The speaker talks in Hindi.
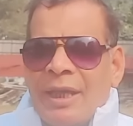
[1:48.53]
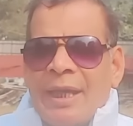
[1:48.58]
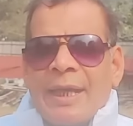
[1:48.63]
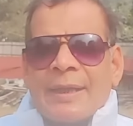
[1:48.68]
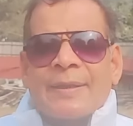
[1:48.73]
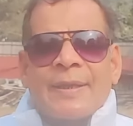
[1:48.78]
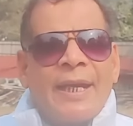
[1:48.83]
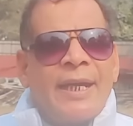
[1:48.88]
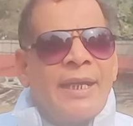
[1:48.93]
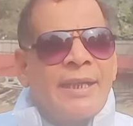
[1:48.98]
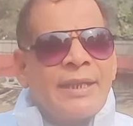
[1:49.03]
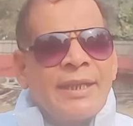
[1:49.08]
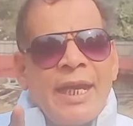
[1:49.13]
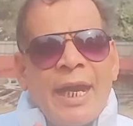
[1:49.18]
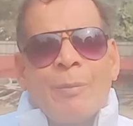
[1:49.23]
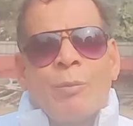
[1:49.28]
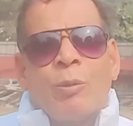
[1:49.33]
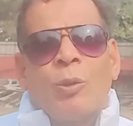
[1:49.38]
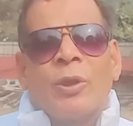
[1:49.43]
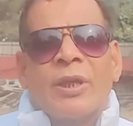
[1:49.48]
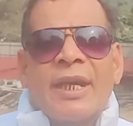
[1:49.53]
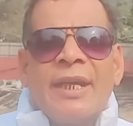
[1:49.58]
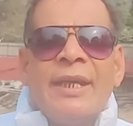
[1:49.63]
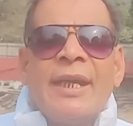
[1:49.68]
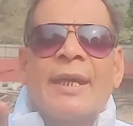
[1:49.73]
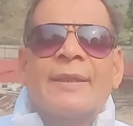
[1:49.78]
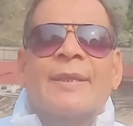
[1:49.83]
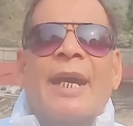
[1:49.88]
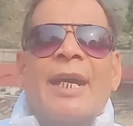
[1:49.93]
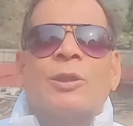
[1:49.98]
हमें लगता है कि आप
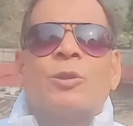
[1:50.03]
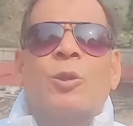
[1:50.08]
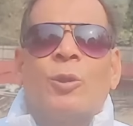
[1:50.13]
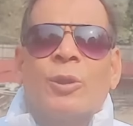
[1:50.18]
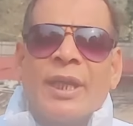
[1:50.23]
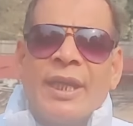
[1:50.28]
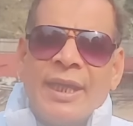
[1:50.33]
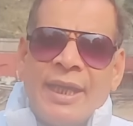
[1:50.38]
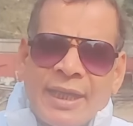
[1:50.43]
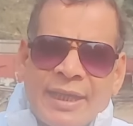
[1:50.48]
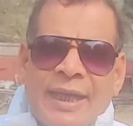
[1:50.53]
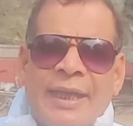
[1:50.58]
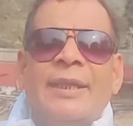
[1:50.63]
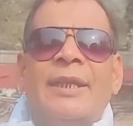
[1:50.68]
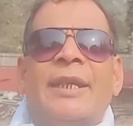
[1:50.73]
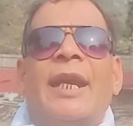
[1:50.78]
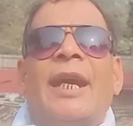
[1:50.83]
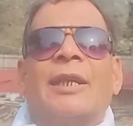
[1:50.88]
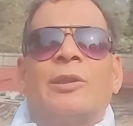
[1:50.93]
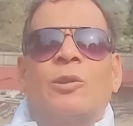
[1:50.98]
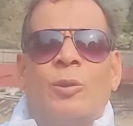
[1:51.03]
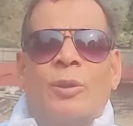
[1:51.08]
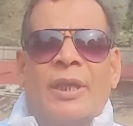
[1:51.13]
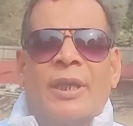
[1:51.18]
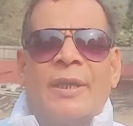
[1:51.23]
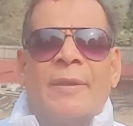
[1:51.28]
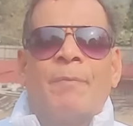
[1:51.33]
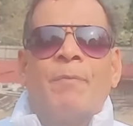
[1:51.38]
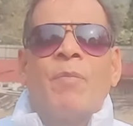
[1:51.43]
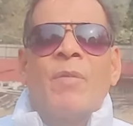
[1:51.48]
लोग कहीं हताश हो गए हैं कहीं
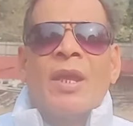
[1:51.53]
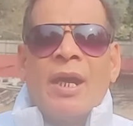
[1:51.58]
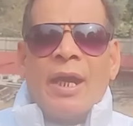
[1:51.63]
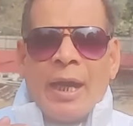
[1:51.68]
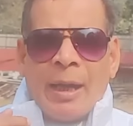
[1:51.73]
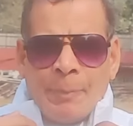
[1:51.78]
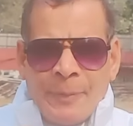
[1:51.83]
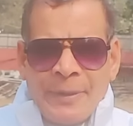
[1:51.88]
निराश हो गए हैं